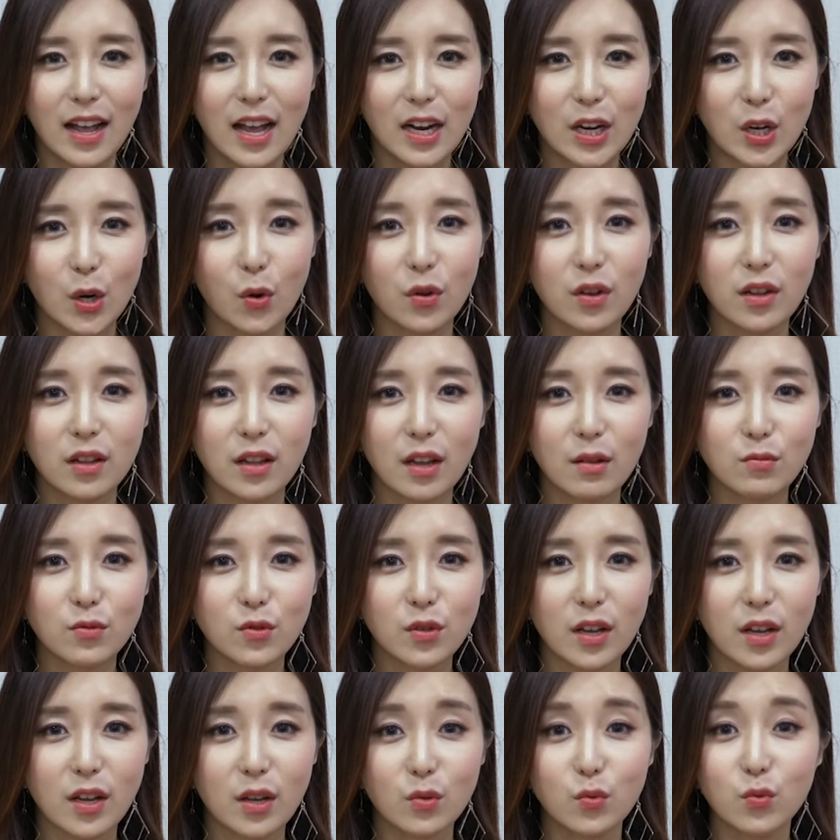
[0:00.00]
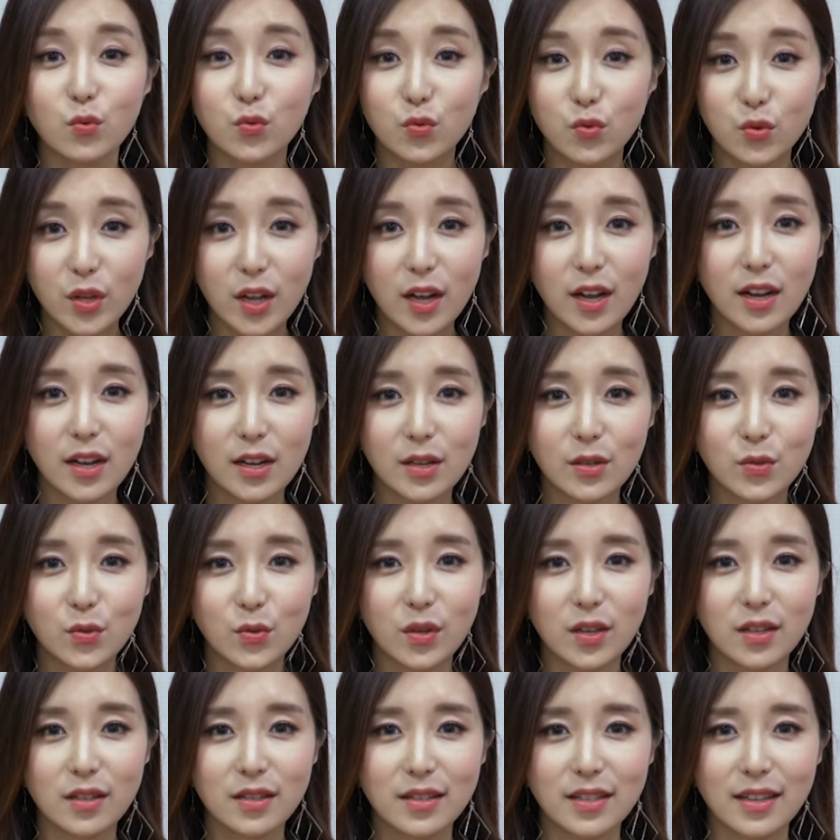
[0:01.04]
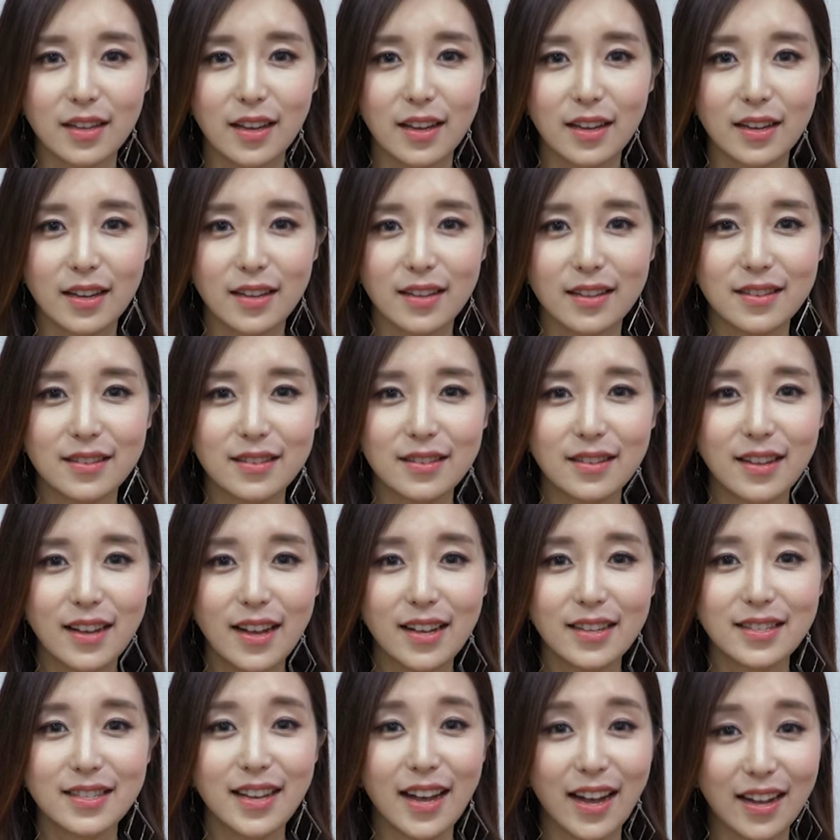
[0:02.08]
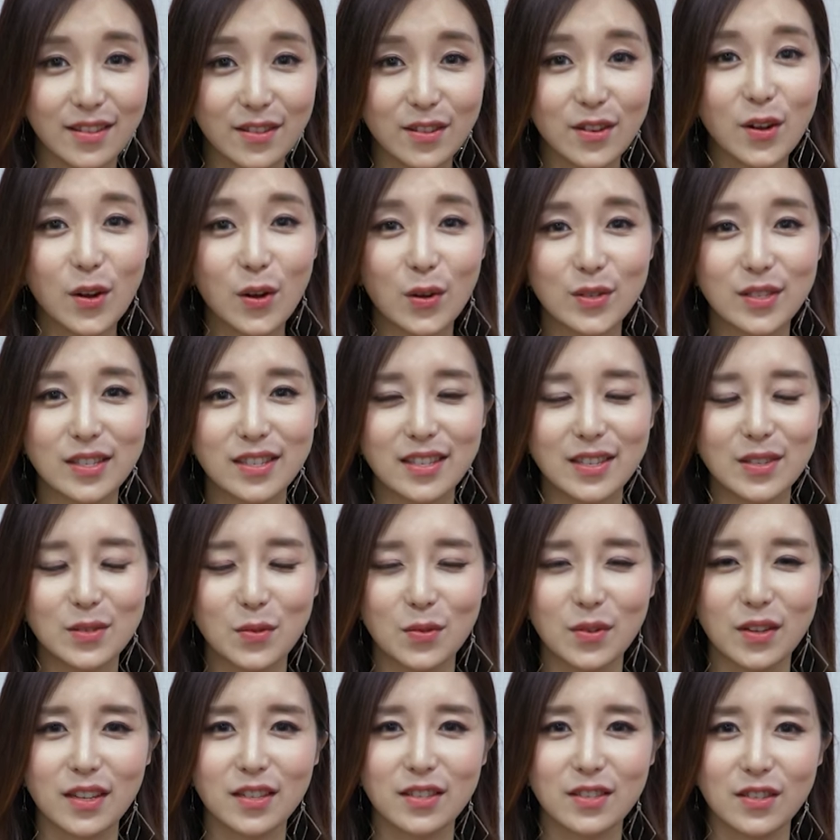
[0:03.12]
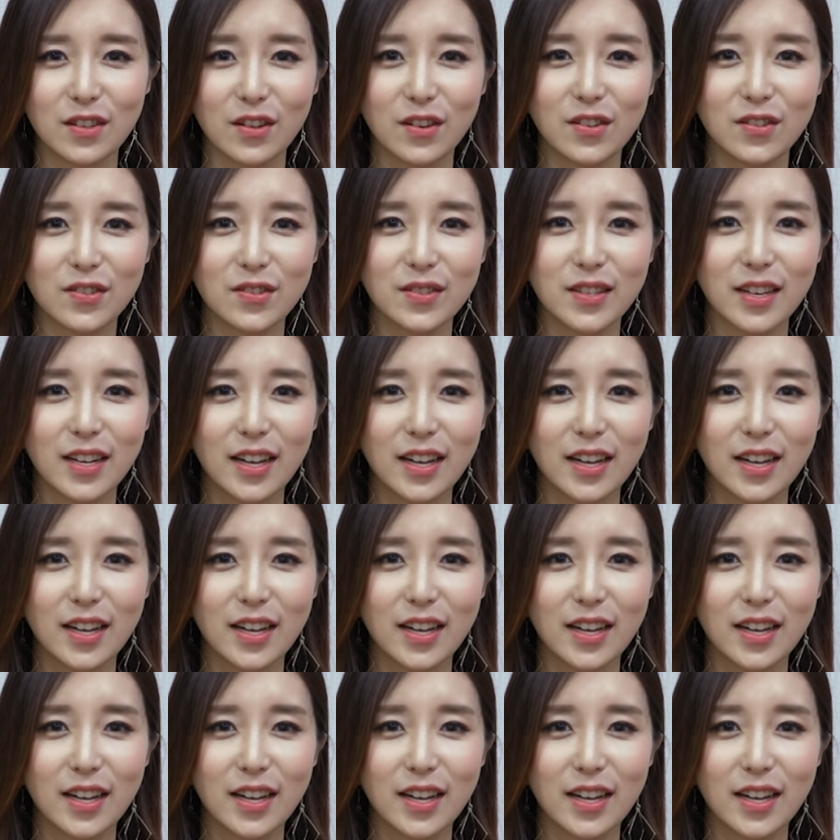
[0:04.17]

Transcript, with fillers: 그렇기 때문에 누구나 할 수 있는 이야기는 하지 않는 것이 좋겠죠.